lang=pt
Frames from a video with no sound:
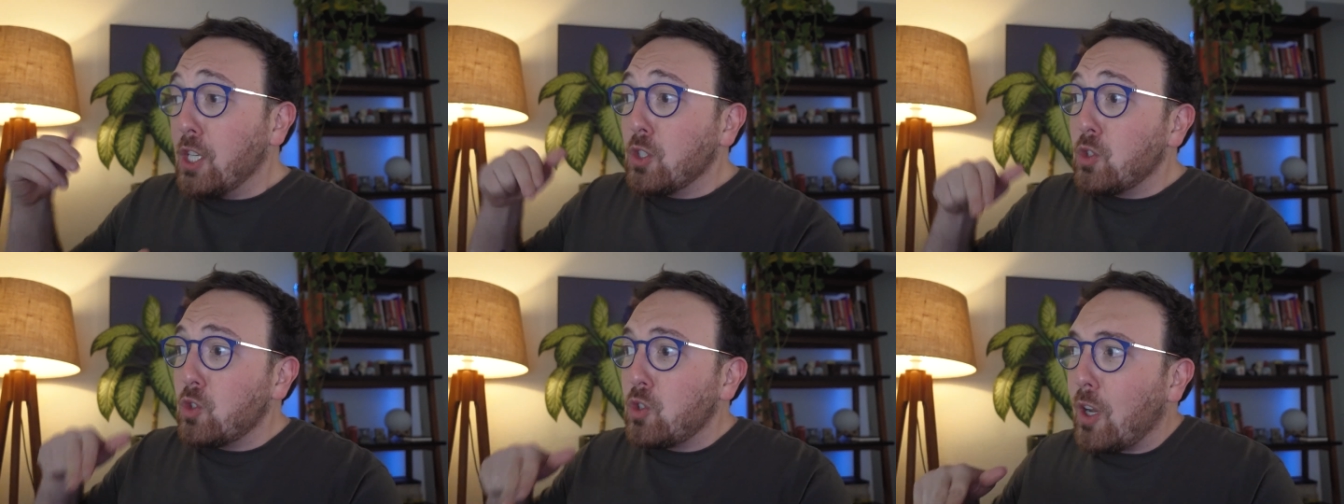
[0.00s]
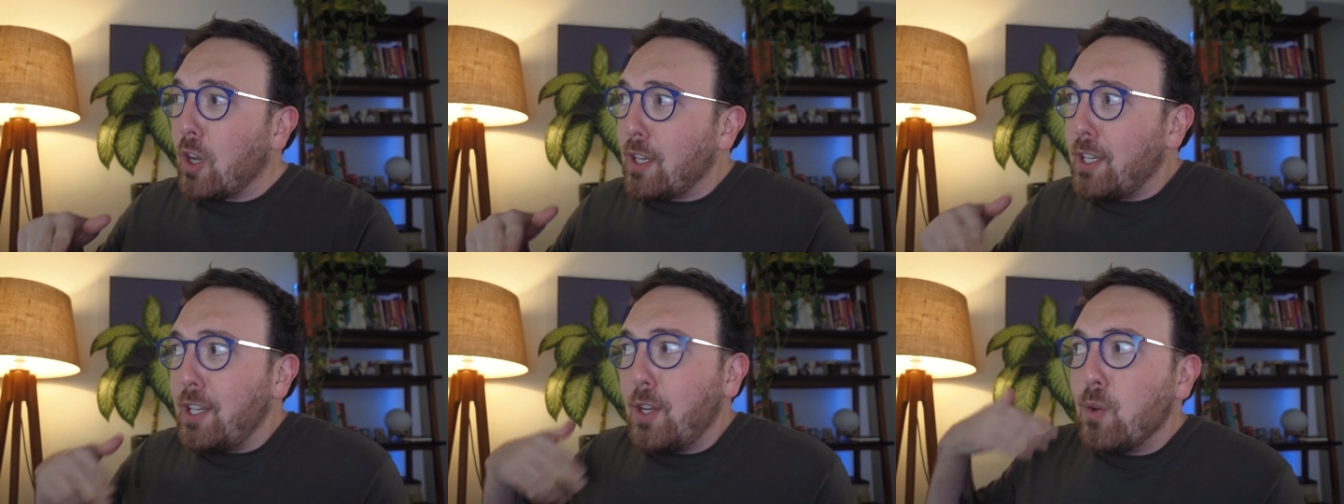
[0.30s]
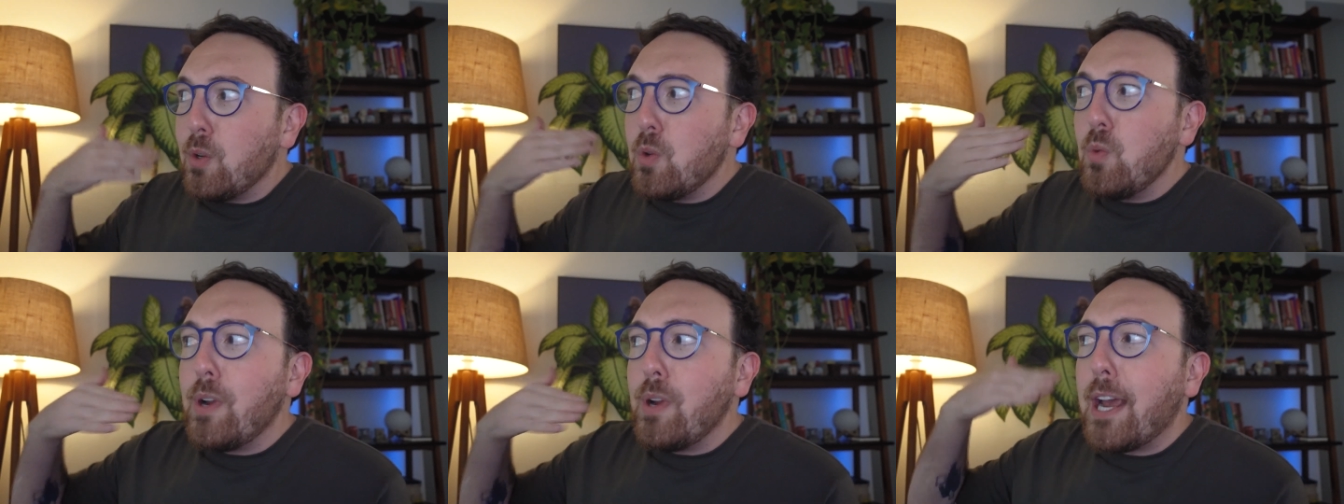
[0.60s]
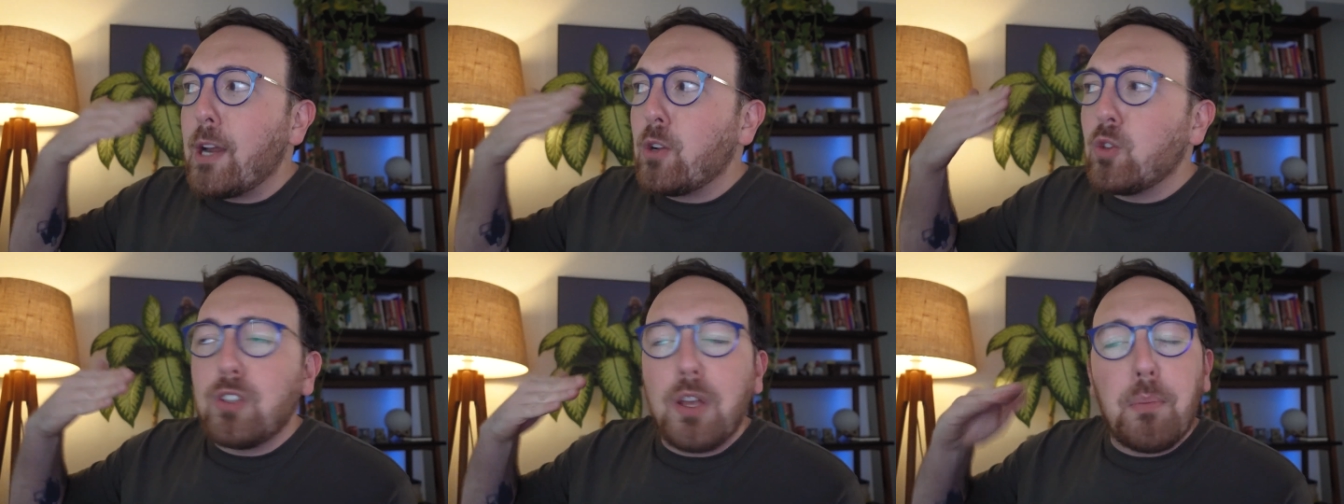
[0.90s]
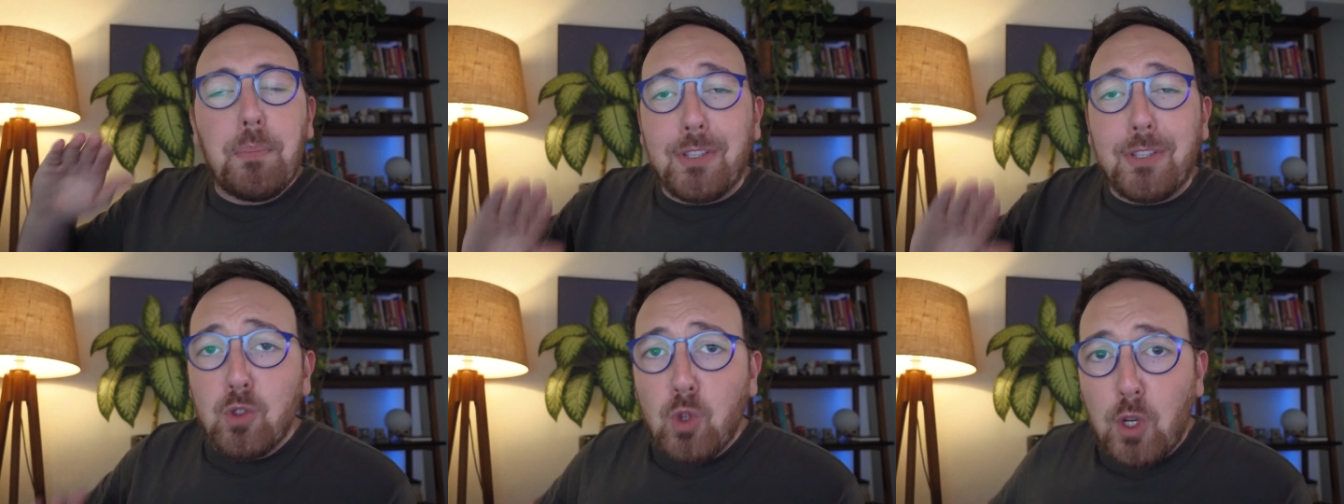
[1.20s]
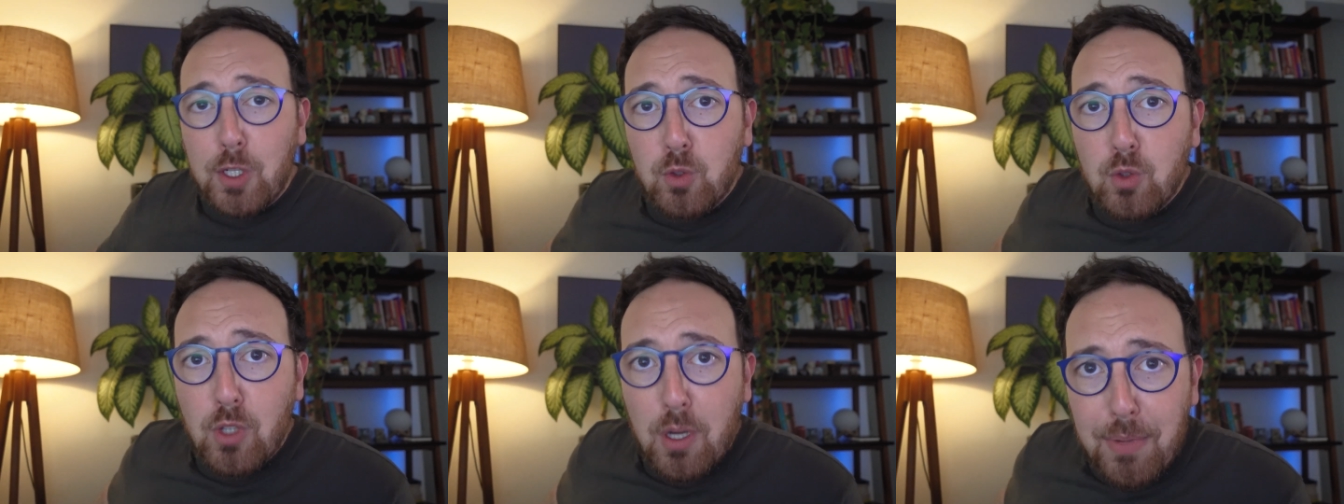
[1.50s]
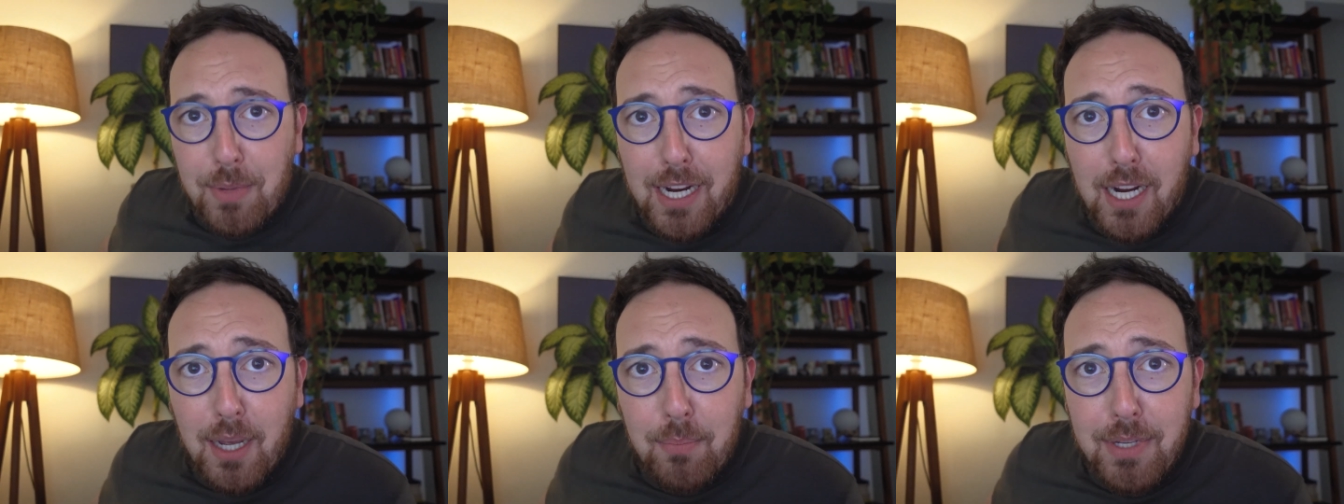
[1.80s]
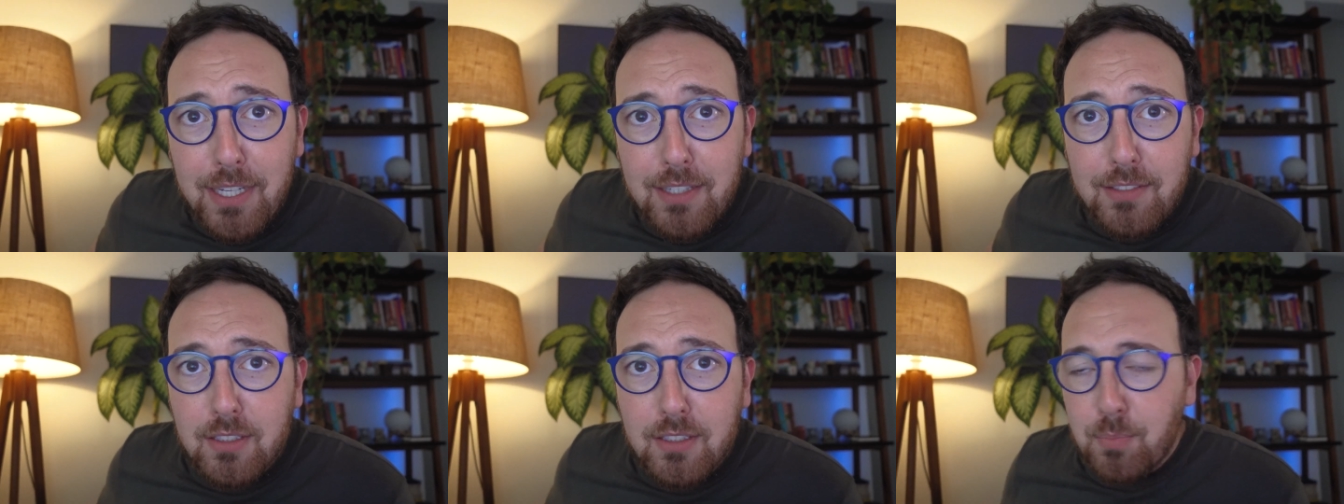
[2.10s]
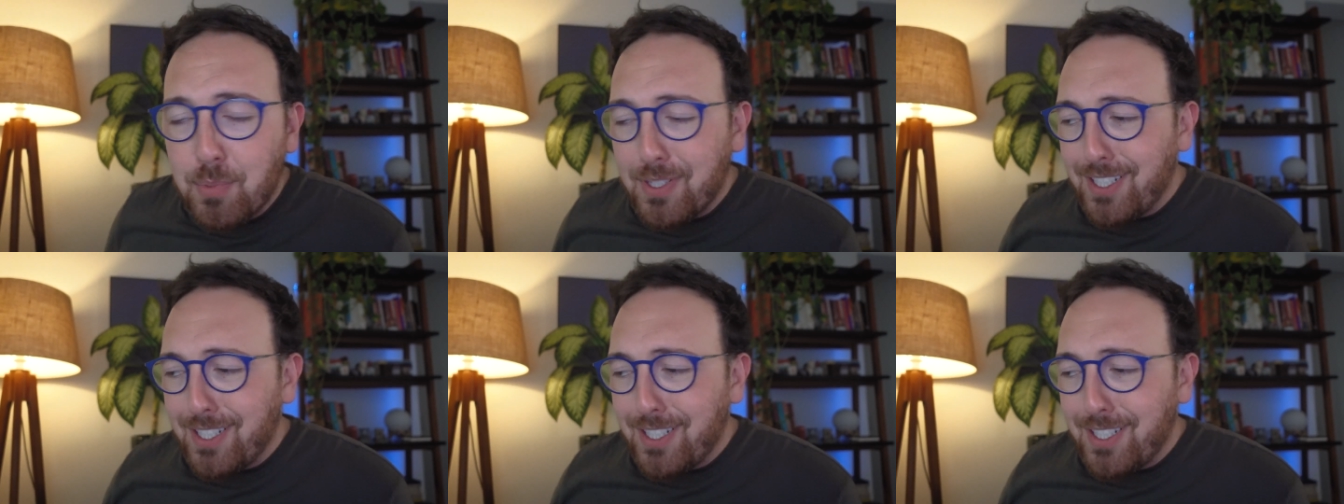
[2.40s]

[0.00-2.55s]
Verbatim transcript: Só que eu não quero saber só isso na minha cabeça,